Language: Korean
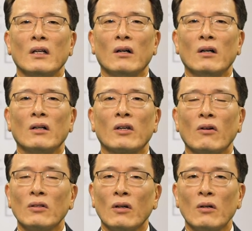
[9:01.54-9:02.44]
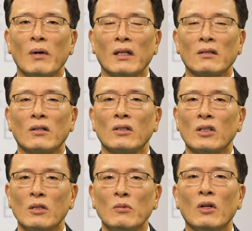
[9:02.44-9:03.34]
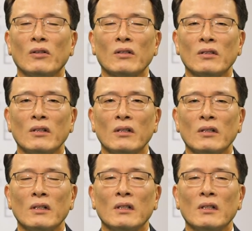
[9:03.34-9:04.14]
어, 격려를 받아서 힘을 얻어서